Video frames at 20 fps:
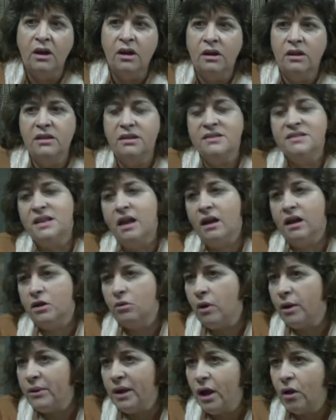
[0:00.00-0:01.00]
decían que
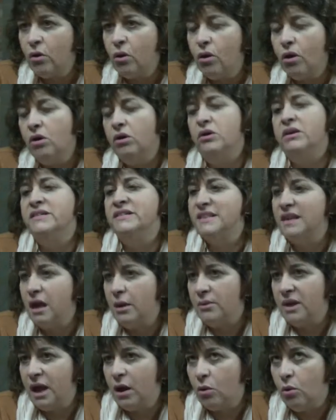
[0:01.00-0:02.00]
no había quórum, y sí,
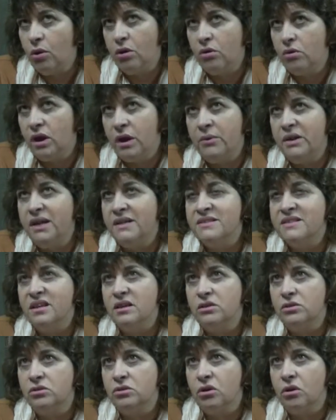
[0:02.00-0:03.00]
había quórum, había
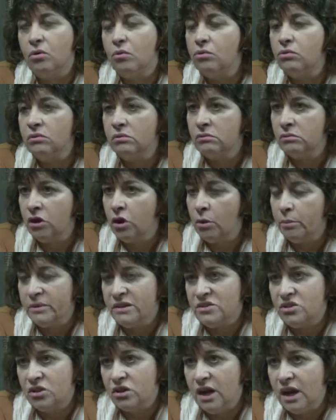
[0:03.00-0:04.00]
101
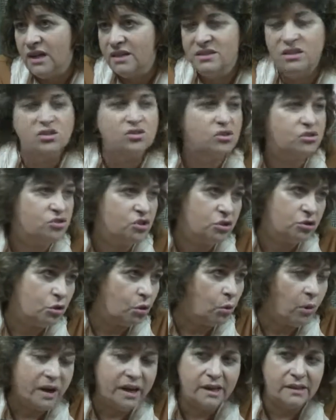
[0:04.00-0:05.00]
convencionales y son
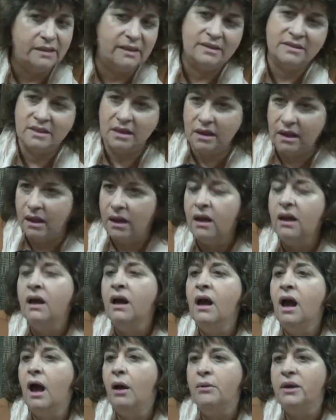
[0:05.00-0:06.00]
140, así que
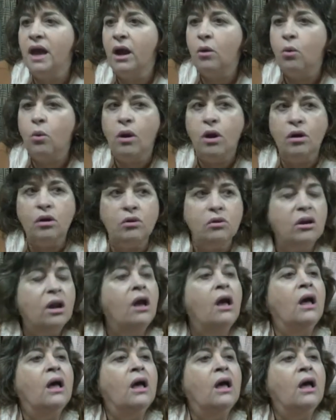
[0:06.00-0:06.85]
había quórum.